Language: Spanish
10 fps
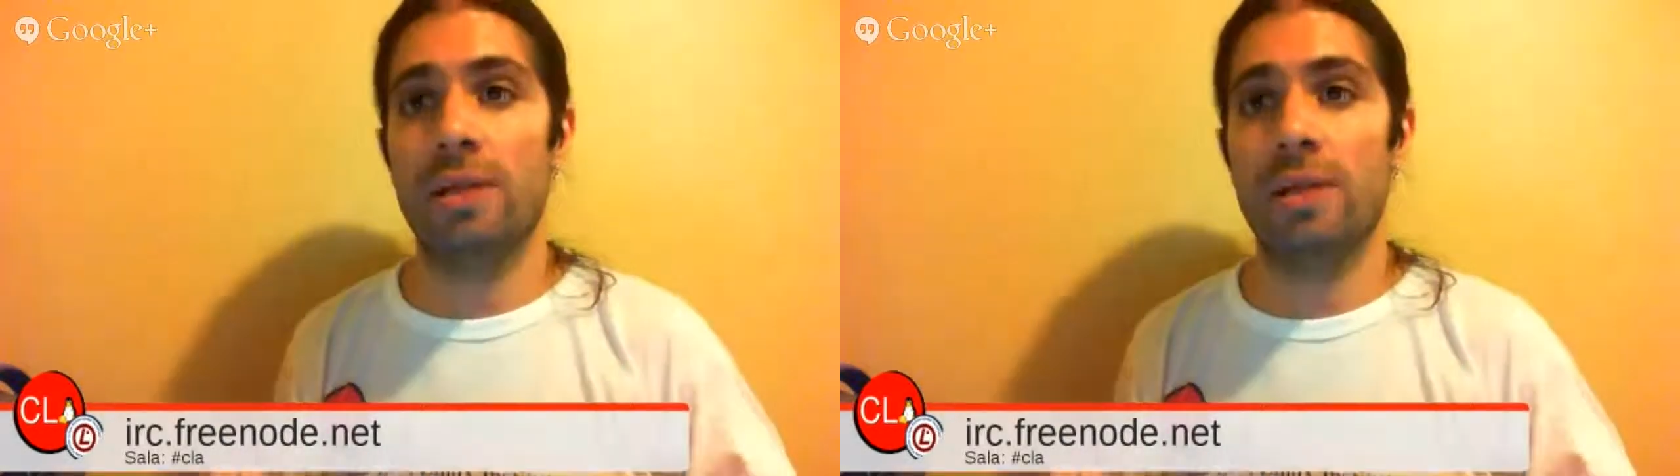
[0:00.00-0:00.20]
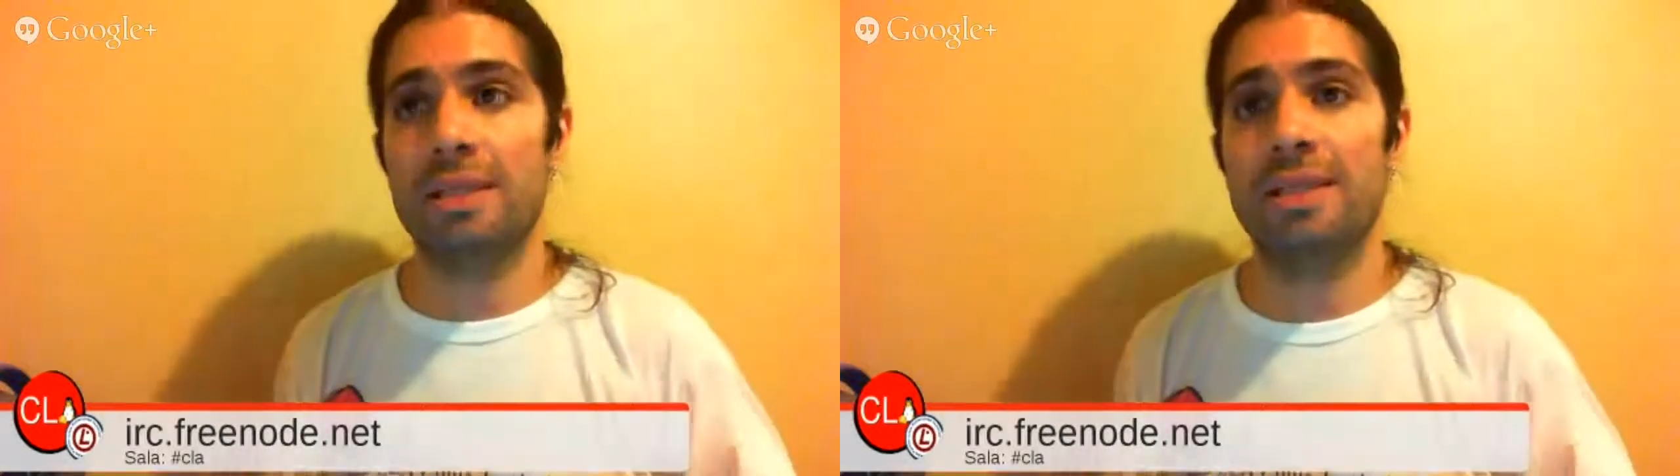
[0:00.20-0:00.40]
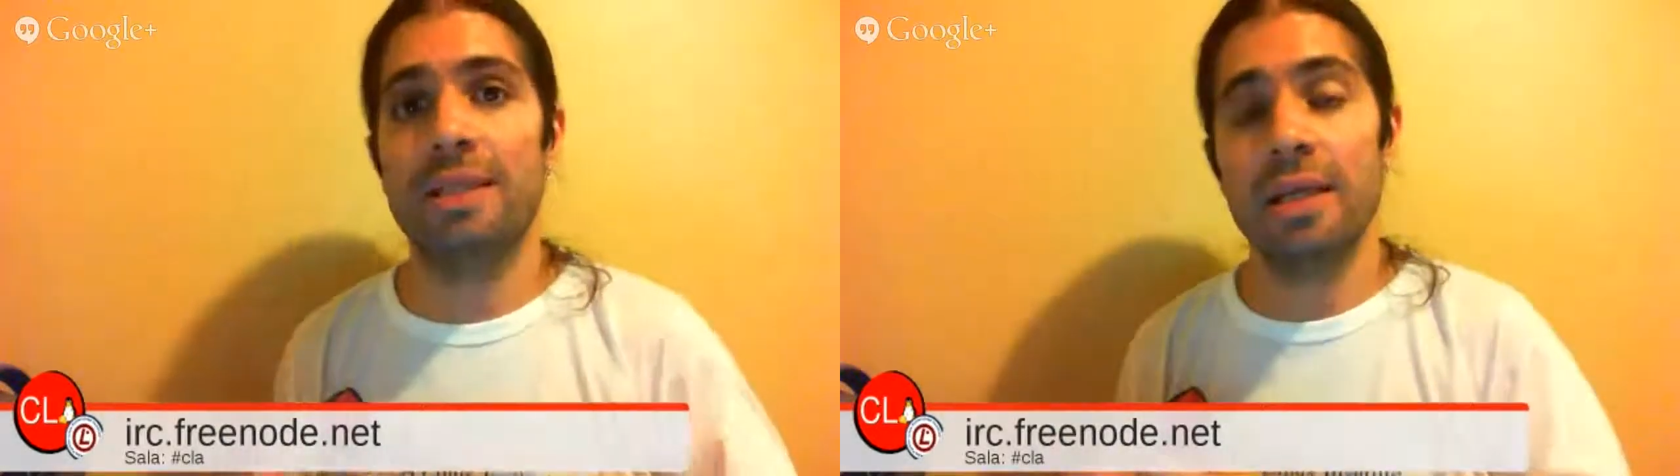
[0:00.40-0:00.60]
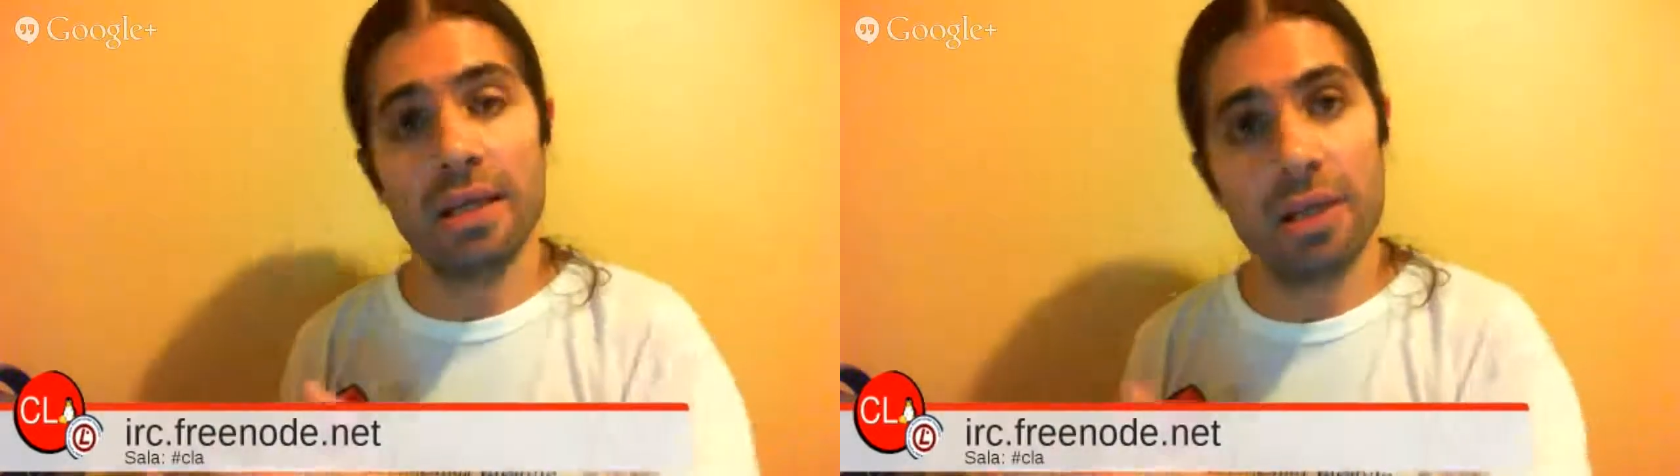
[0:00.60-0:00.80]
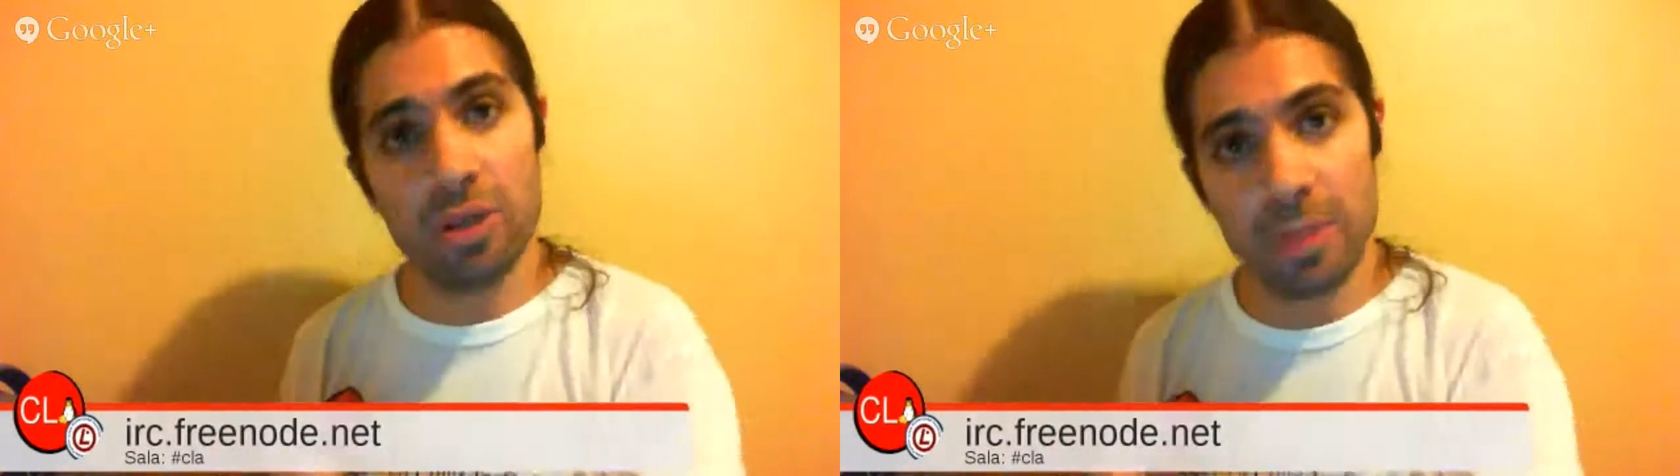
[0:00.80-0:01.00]
tienen que tomar
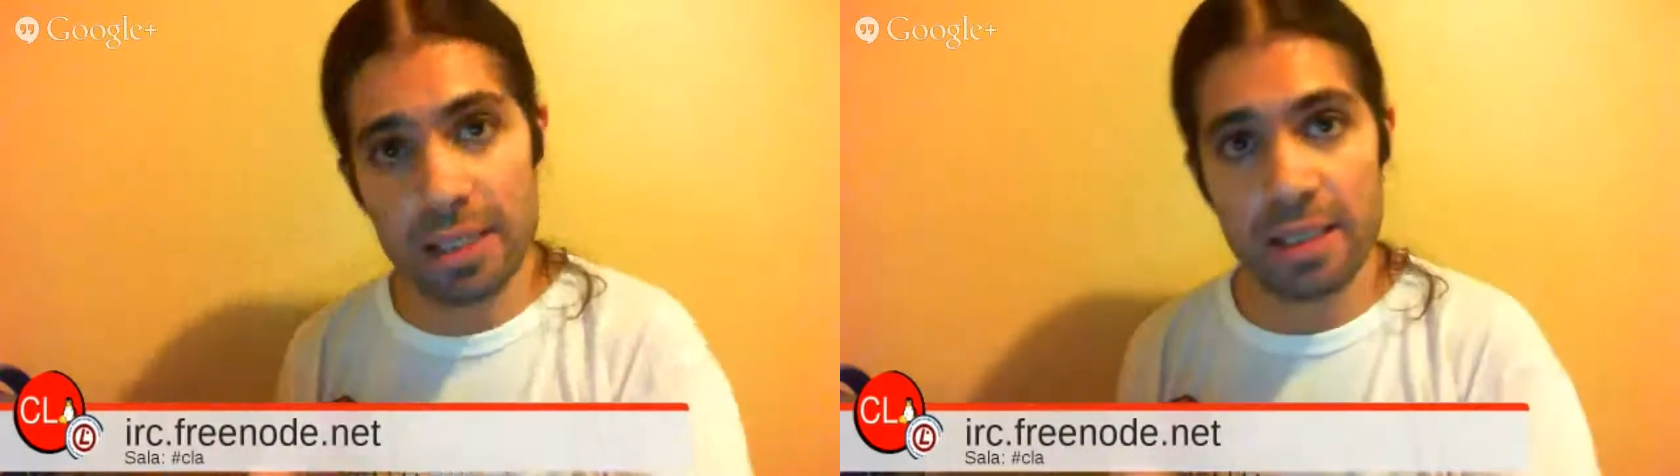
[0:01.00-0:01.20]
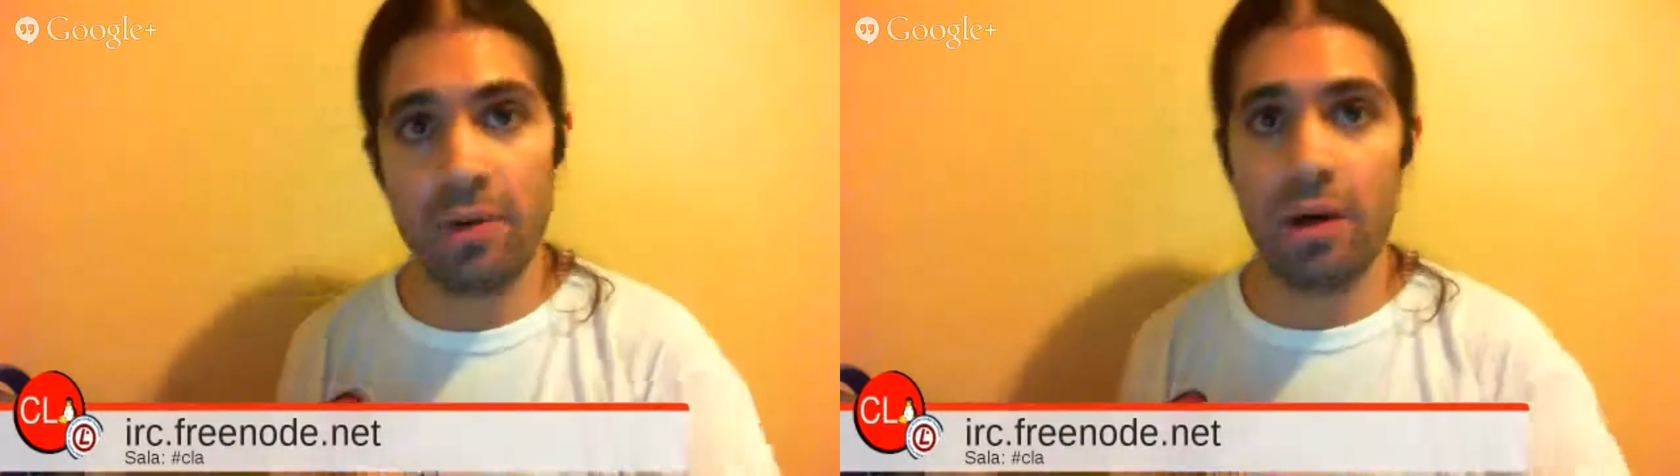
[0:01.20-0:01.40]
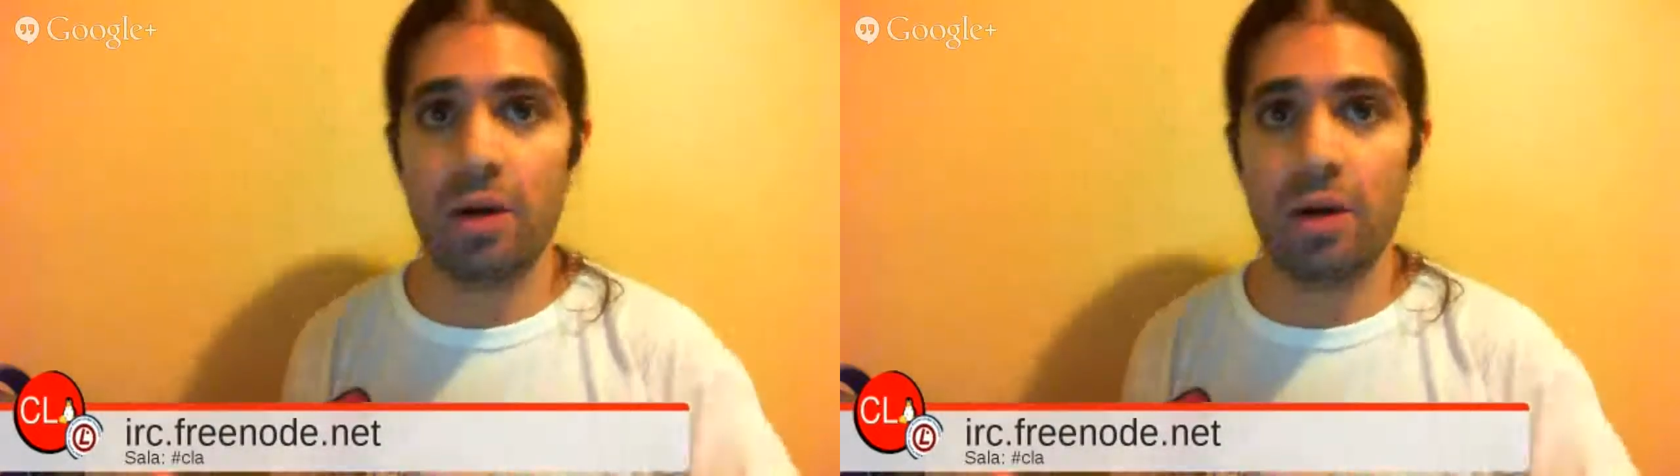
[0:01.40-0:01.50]
ese trabajo.